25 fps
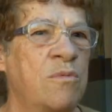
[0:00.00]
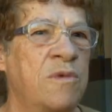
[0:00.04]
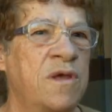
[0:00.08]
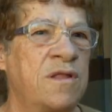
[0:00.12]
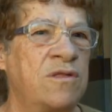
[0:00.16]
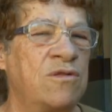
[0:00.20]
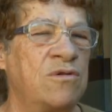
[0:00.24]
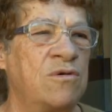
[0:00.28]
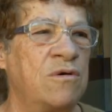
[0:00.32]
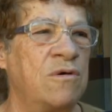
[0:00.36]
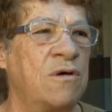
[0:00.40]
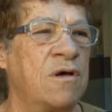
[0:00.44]

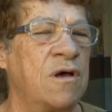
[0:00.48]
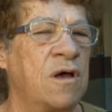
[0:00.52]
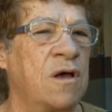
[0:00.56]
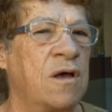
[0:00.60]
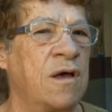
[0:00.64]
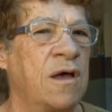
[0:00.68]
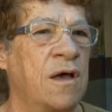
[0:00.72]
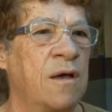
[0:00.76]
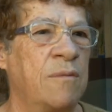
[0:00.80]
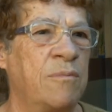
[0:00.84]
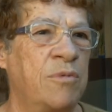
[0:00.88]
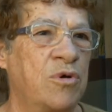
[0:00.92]
Aumentou
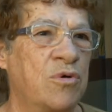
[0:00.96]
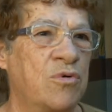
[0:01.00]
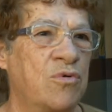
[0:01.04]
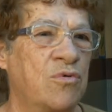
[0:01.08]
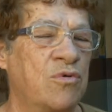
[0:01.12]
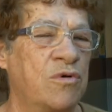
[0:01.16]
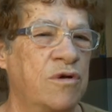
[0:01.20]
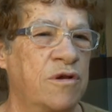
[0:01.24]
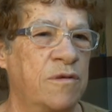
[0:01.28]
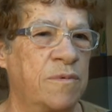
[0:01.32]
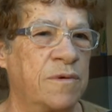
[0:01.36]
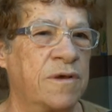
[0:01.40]
a
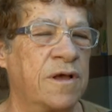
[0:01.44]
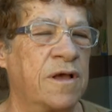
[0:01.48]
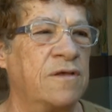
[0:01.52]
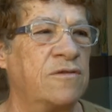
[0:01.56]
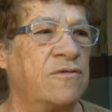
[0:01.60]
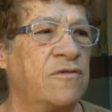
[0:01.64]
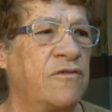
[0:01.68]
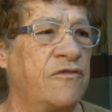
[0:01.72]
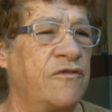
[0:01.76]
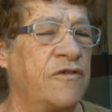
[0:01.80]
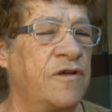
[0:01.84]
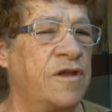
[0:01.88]
procura por
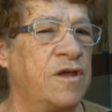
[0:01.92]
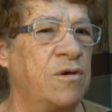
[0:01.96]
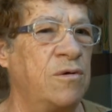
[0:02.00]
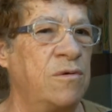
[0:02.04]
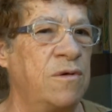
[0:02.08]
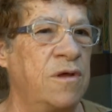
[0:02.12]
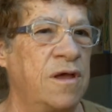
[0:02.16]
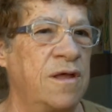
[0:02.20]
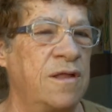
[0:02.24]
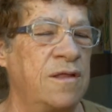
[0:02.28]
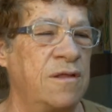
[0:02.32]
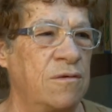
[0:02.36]
causa do frio,
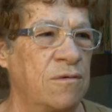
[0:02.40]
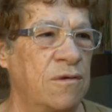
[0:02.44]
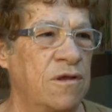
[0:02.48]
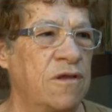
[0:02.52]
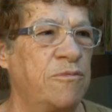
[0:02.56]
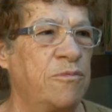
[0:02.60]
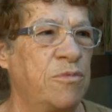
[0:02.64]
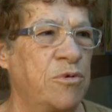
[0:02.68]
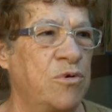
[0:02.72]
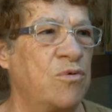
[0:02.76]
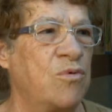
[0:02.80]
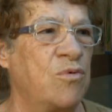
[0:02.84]
né? Então
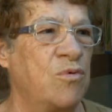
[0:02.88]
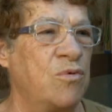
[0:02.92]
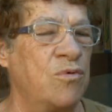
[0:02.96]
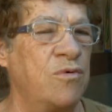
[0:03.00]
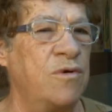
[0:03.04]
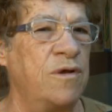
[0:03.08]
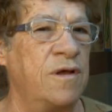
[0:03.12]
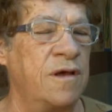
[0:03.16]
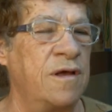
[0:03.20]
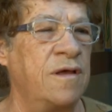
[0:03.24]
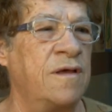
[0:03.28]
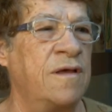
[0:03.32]
eles
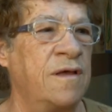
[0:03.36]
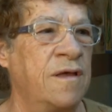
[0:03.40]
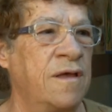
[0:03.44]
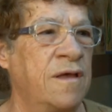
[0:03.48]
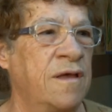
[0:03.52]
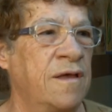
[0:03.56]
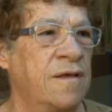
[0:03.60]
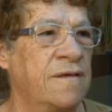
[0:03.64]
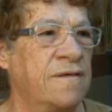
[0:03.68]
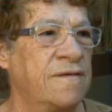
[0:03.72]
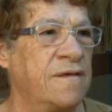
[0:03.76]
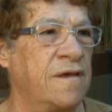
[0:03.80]
procuram
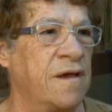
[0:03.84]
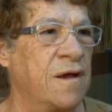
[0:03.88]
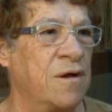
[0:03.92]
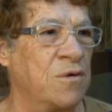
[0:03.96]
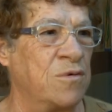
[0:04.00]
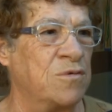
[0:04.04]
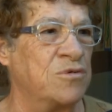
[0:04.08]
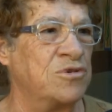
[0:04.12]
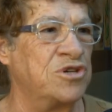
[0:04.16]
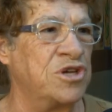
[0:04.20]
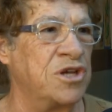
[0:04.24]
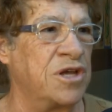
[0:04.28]
se
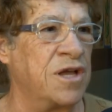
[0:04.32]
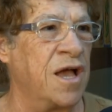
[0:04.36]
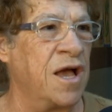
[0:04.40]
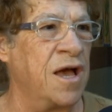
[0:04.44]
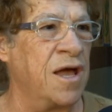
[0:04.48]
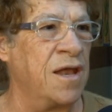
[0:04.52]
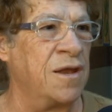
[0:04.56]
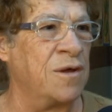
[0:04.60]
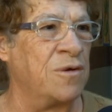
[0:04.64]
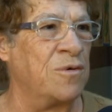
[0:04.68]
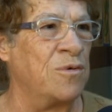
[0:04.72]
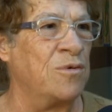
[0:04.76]

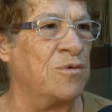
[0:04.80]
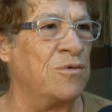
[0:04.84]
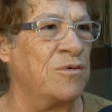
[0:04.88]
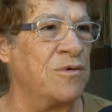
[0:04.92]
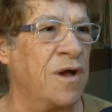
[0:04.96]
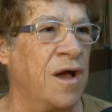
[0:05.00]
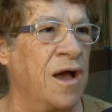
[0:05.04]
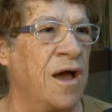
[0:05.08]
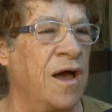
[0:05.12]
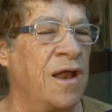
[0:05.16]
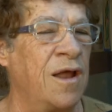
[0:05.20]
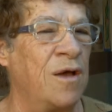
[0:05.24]
aconchegar em algum
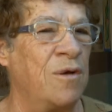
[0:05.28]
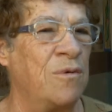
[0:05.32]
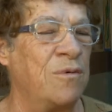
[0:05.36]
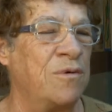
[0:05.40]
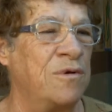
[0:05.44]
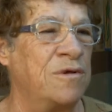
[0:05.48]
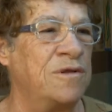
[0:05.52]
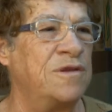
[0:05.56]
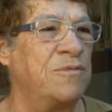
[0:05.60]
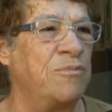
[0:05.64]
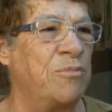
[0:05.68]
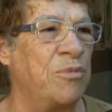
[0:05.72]
lugar
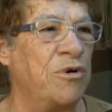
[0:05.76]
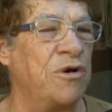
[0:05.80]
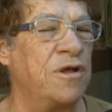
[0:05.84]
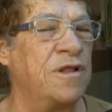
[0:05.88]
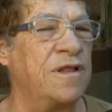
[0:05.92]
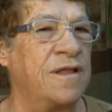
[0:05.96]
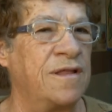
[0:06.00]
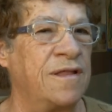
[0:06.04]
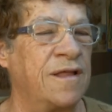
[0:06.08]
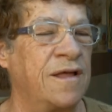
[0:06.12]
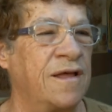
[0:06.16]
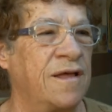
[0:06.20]
onde
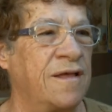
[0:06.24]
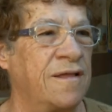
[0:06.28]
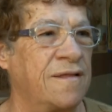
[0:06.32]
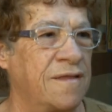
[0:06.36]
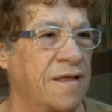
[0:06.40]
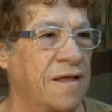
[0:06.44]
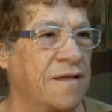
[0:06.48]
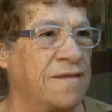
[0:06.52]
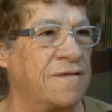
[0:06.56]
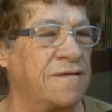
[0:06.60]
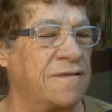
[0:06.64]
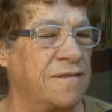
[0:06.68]
pode estar
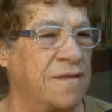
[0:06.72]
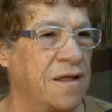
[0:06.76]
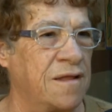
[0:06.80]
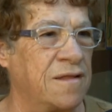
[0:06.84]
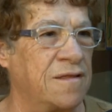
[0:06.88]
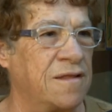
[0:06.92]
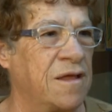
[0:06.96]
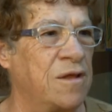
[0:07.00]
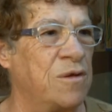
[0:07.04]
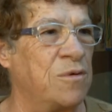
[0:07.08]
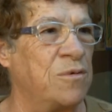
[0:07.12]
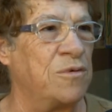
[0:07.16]
tá, tá,
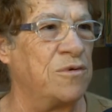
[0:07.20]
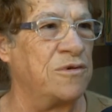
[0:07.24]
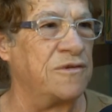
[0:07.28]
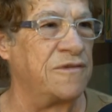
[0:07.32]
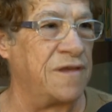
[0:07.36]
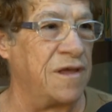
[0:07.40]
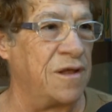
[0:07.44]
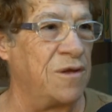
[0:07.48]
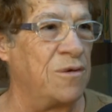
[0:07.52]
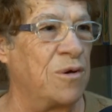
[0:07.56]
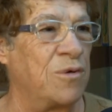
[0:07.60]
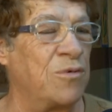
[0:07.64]
tá
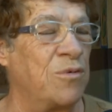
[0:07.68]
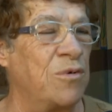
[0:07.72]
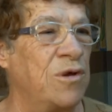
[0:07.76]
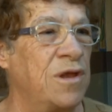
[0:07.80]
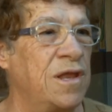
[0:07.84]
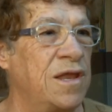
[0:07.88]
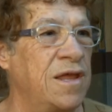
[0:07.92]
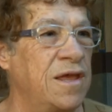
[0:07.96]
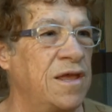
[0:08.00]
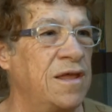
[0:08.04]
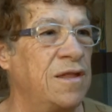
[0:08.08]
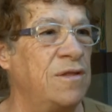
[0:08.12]
sendo
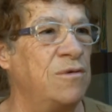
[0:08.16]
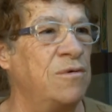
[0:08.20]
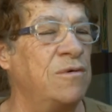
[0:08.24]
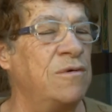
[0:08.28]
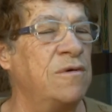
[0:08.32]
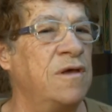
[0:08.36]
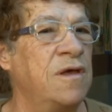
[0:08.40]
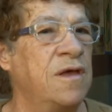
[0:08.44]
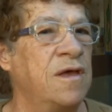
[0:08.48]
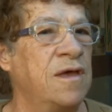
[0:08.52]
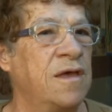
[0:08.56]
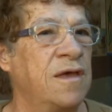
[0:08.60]
acolhido
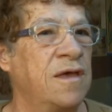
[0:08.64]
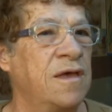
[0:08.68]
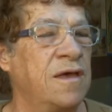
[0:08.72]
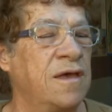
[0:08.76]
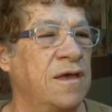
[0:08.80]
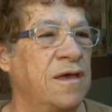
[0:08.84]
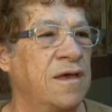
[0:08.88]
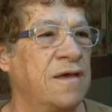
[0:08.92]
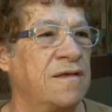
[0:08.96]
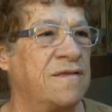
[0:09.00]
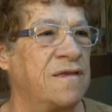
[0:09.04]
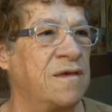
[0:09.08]

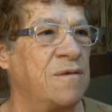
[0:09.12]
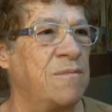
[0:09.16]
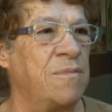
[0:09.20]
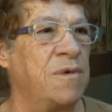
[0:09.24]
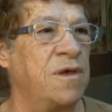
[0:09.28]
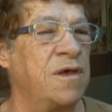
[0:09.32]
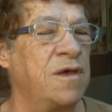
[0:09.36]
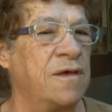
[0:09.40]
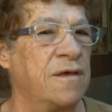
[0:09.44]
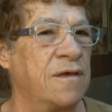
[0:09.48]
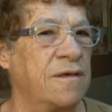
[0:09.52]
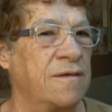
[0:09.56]
e
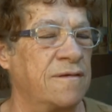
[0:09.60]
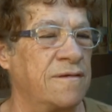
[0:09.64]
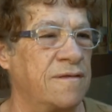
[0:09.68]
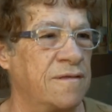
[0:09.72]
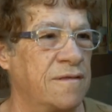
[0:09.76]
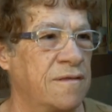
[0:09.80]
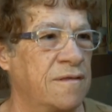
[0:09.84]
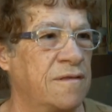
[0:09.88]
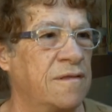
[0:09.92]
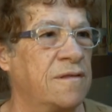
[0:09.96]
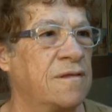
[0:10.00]
receber as,